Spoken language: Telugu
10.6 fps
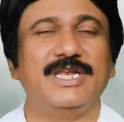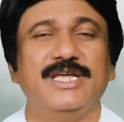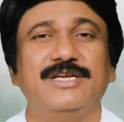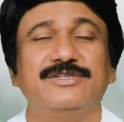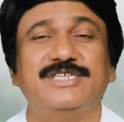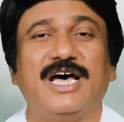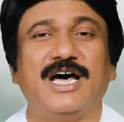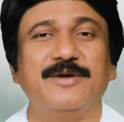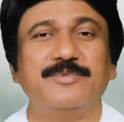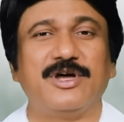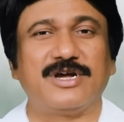నీ
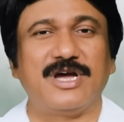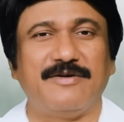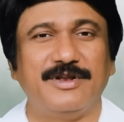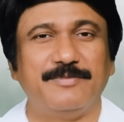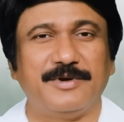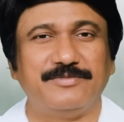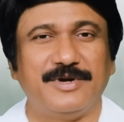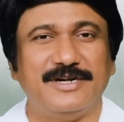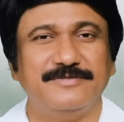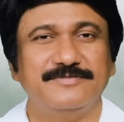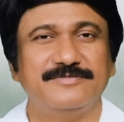సహాయం నాకు కావాలి
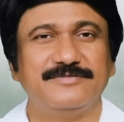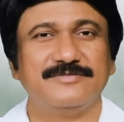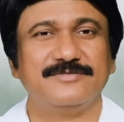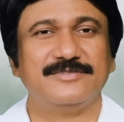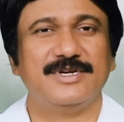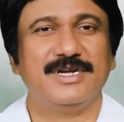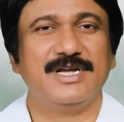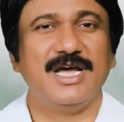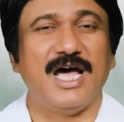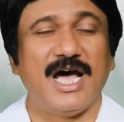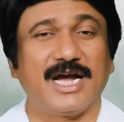ప్రభా
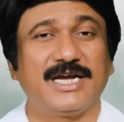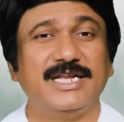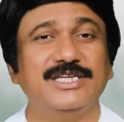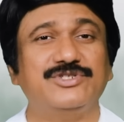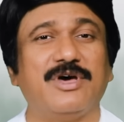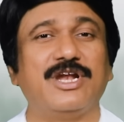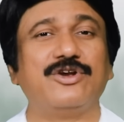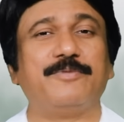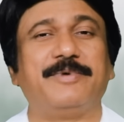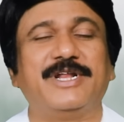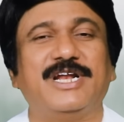అగ్ని
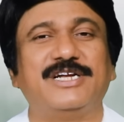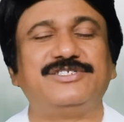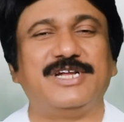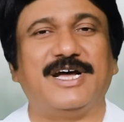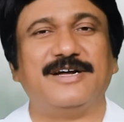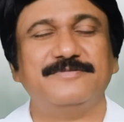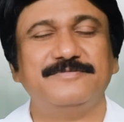జ్వాలల్లో పడి నడిచిన